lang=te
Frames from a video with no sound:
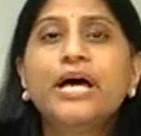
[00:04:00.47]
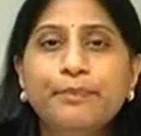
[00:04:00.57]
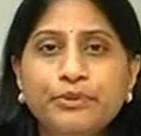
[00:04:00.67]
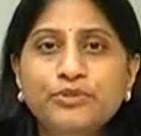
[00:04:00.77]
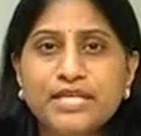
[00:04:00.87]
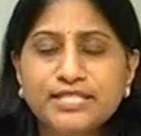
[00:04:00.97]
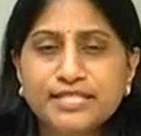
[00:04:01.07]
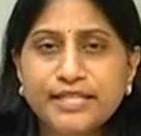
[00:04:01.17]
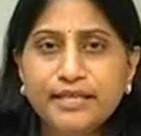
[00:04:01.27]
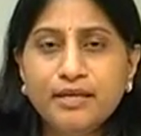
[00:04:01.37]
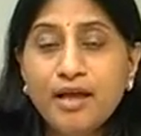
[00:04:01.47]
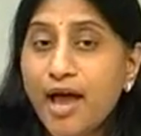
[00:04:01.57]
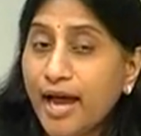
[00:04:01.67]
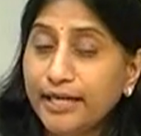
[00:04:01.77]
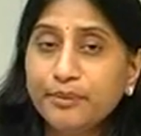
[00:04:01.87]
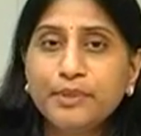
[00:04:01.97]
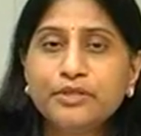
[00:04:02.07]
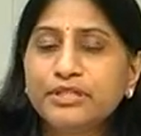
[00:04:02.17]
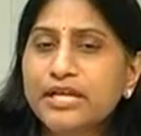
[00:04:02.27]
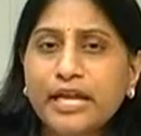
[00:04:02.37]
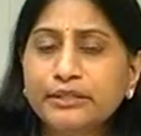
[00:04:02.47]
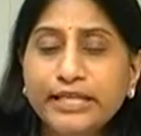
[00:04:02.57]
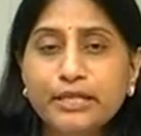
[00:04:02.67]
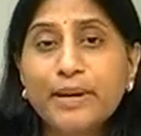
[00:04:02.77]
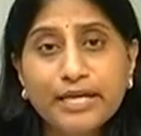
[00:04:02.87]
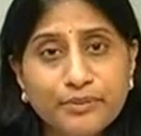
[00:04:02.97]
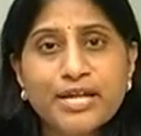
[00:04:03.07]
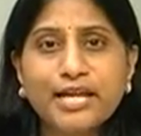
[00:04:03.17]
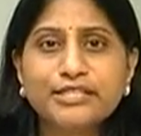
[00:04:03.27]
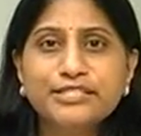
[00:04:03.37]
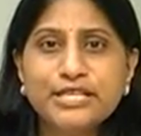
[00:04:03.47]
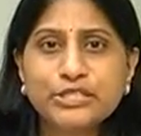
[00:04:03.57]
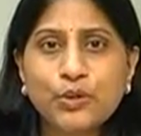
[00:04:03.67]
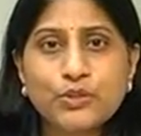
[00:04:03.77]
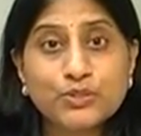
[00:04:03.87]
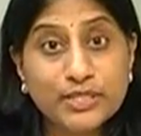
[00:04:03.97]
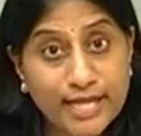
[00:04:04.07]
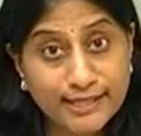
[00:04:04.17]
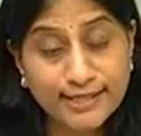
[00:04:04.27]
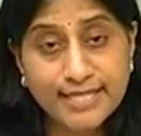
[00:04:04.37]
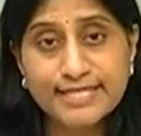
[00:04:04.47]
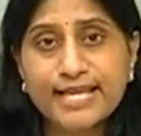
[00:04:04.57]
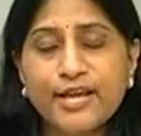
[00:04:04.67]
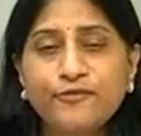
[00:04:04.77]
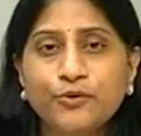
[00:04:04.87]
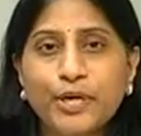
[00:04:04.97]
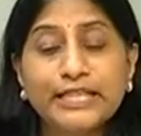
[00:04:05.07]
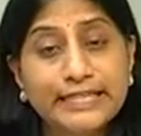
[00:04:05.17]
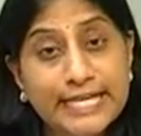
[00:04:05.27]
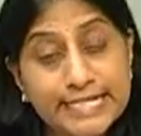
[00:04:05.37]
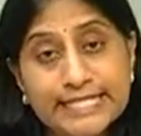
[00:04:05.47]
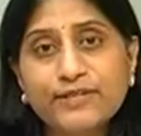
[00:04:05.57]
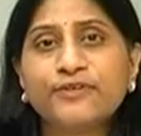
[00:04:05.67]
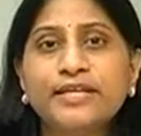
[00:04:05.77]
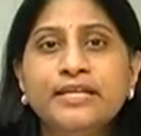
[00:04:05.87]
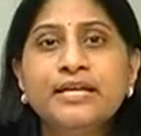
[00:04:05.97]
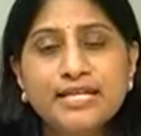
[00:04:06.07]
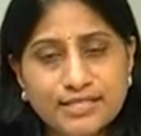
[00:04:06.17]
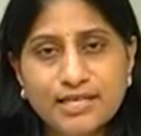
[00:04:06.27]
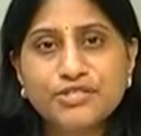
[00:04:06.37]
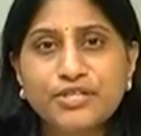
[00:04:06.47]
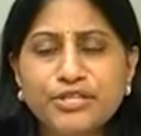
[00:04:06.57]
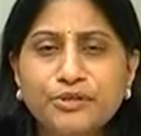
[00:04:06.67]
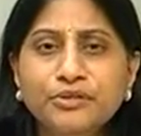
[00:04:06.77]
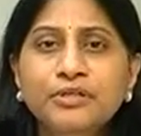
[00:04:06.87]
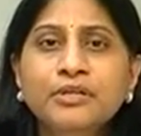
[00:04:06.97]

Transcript: కూడా అప్రూవ్ చేసింది అంటే మీరు దీన్ని బట్టి మీరు అర్థం చేసుకోవచ్చు ఇది ఎంత సేఫో ఎంత రిస్క్ ఫ్రీ సర్జరీనో